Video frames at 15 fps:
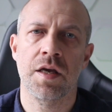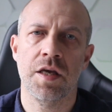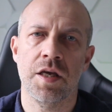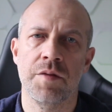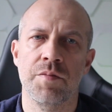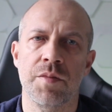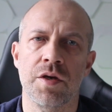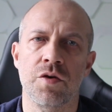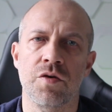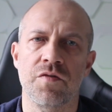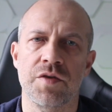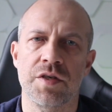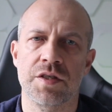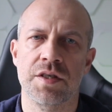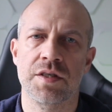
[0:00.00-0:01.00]
i my
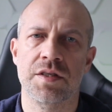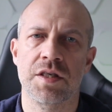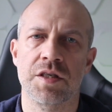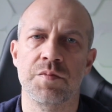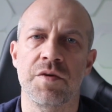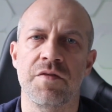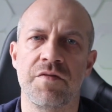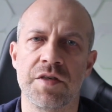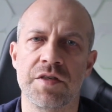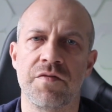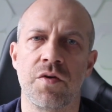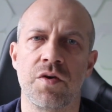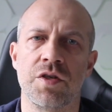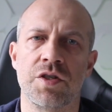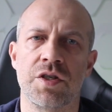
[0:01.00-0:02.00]
również jesteśmy
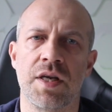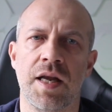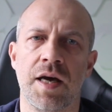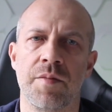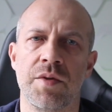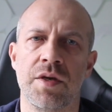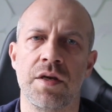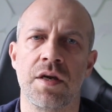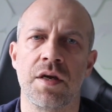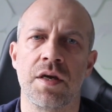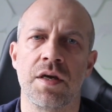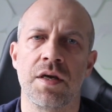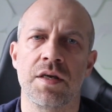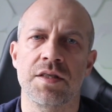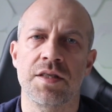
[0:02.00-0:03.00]
wyzwolicielami
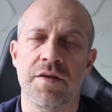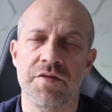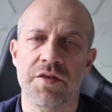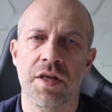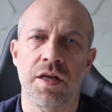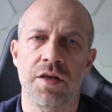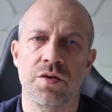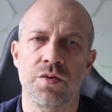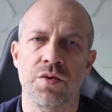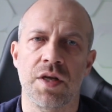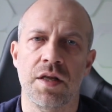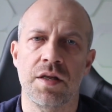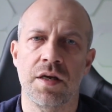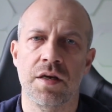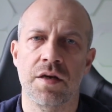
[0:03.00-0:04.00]
ze względu na
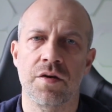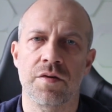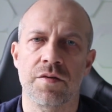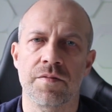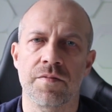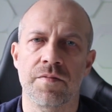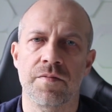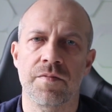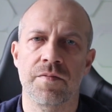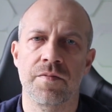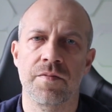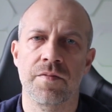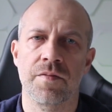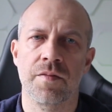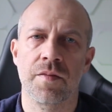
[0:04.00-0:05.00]
Niego.
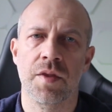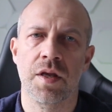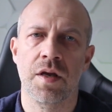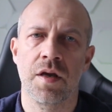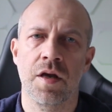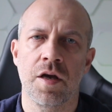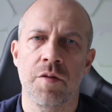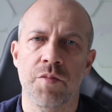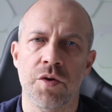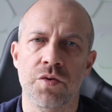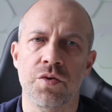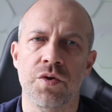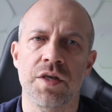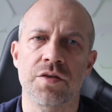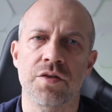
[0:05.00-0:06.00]
Po
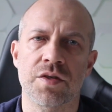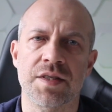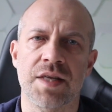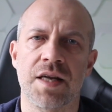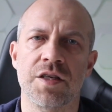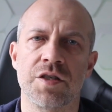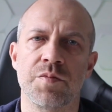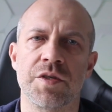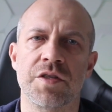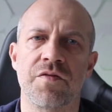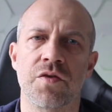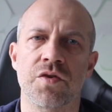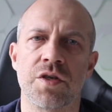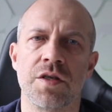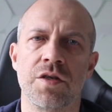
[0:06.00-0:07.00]
drugie, zostaliśmy
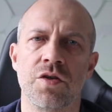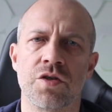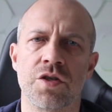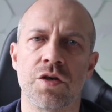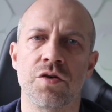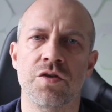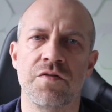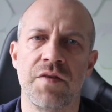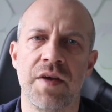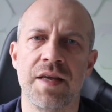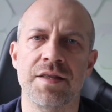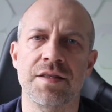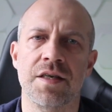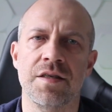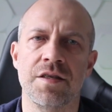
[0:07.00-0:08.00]
stworzeni do czegoś
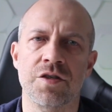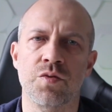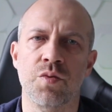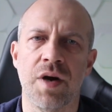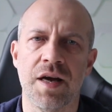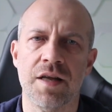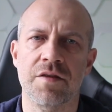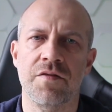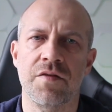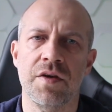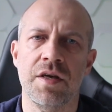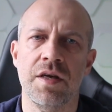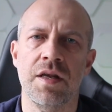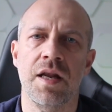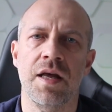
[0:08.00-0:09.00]
więcej niż łatwy
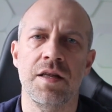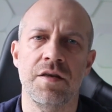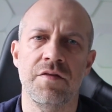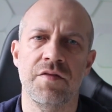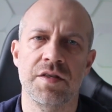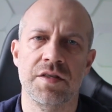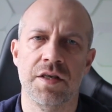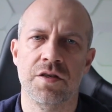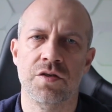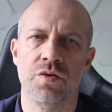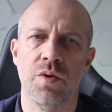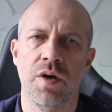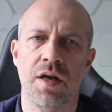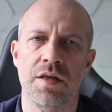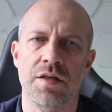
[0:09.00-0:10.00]
i leniwy
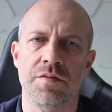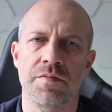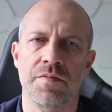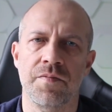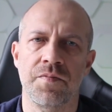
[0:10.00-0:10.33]
seksualizm.